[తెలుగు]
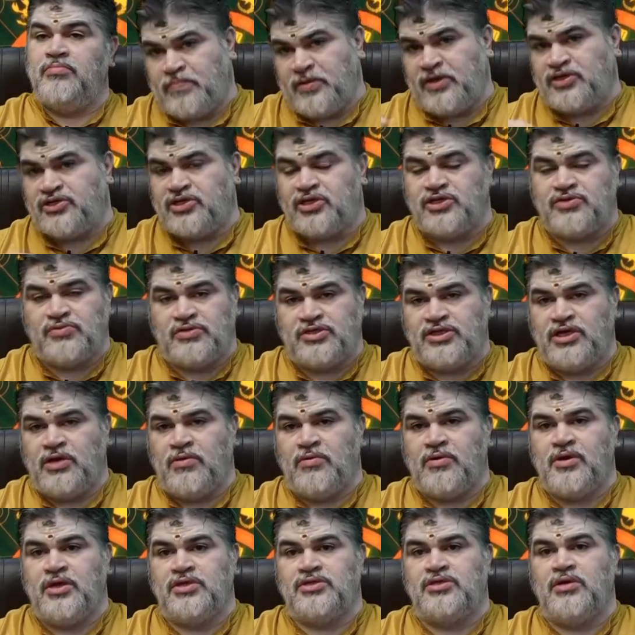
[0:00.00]
ప్రెషర్స్ వచ్చే
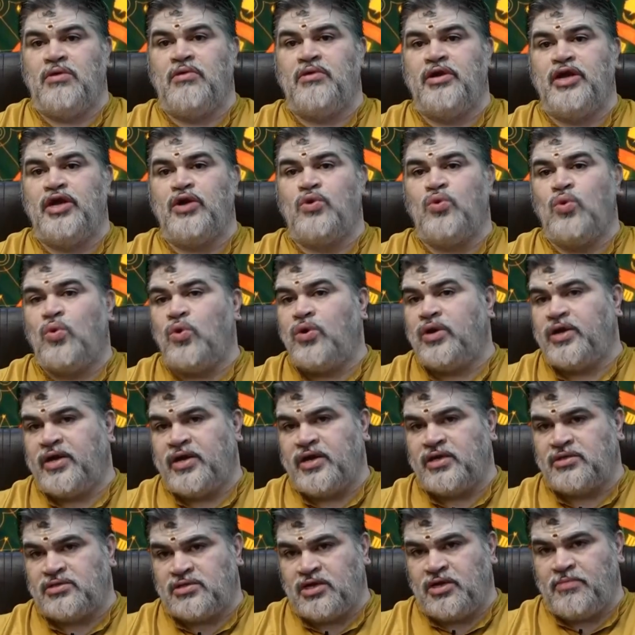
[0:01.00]
అవకాశాలు ఉంటాయి కోర్టు
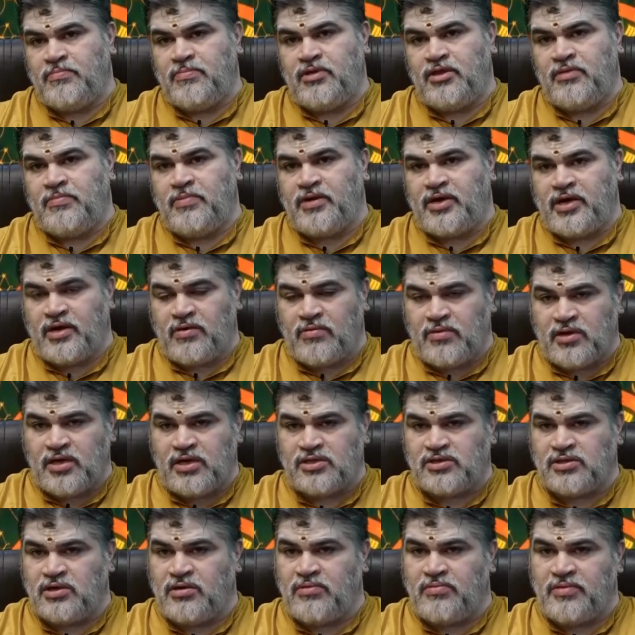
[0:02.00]
కేసులు ఇబ్బంది పెట్టే
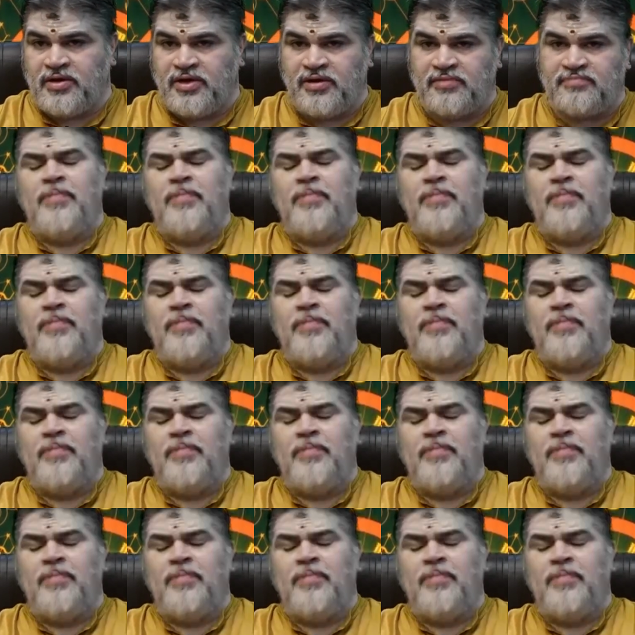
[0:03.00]
అవకాశాలు ఉన్నాయి